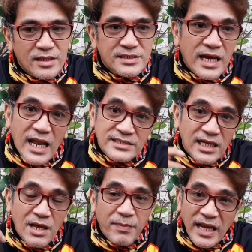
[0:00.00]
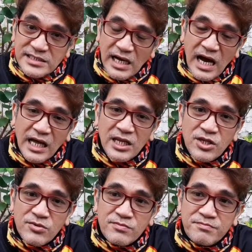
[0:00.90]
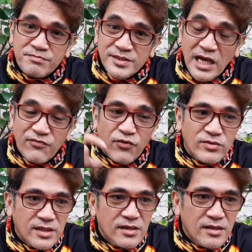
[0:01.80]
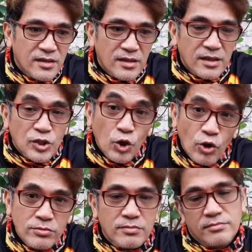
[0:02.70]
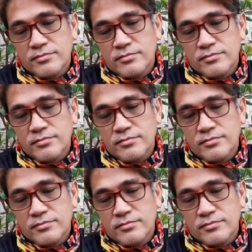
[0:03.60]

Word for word: Kasi nga nasa left eh, nasa kanan yung cellphone. Yun!